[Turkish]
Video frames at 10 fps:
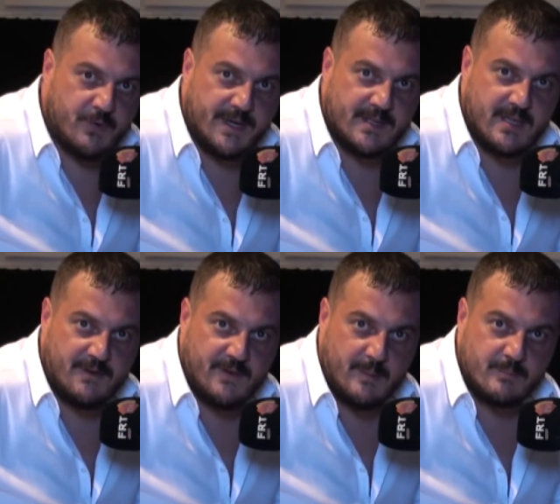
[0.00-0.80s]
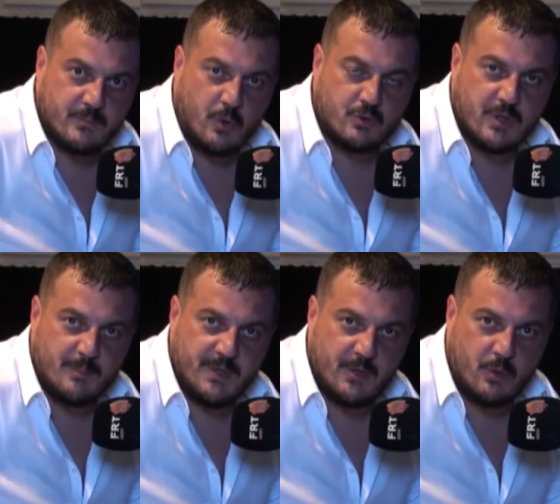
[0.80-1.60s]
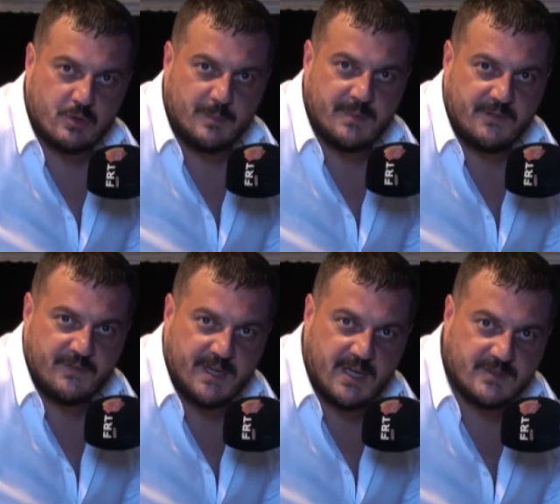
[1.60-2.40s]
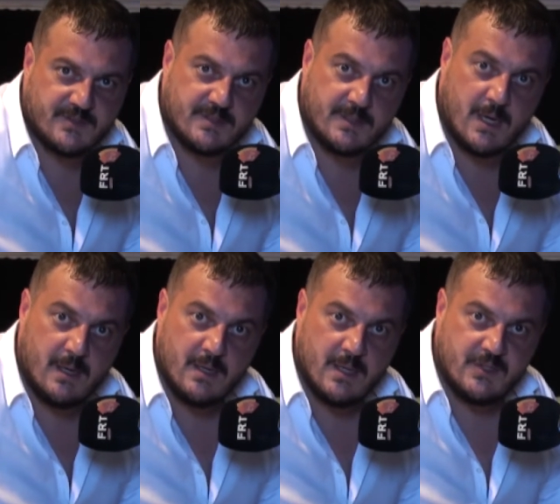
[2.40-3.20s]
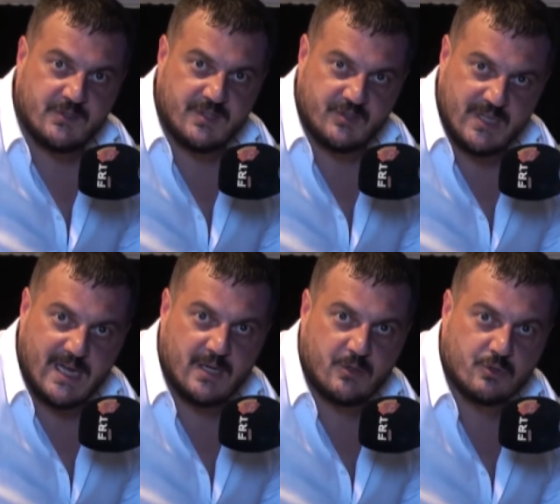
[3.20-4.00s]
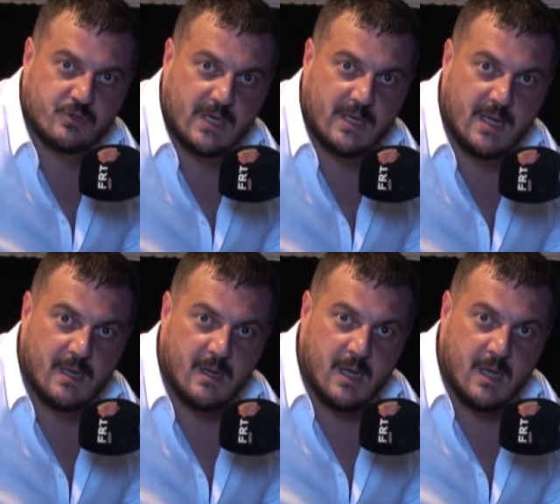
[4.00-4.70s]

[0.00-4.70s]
Ferit FM 91.1 frekansında siz değerli dostlarla